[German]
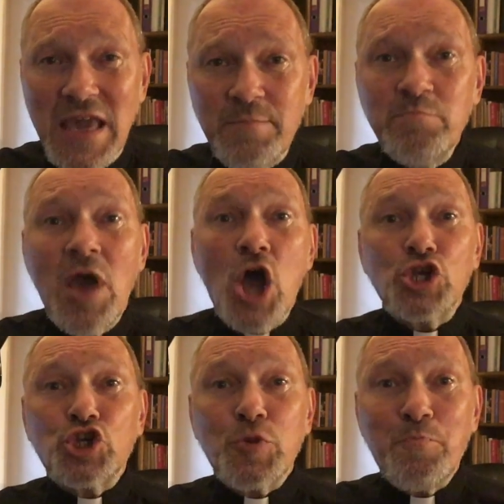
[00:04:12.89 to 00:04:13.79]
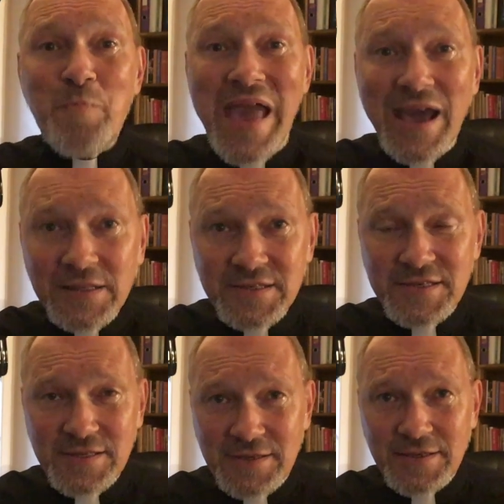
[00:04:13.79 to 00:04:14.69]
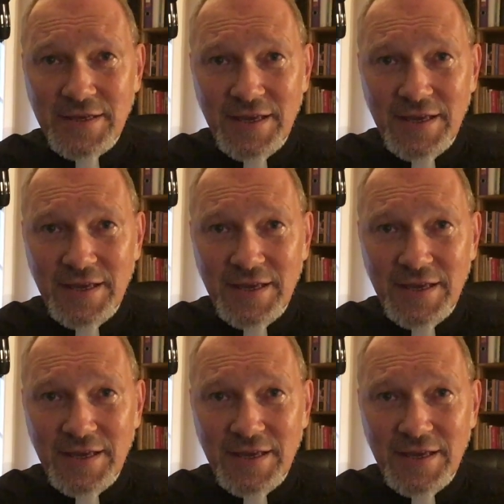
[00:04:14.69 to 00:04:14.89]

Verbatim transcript: eben schmerzt,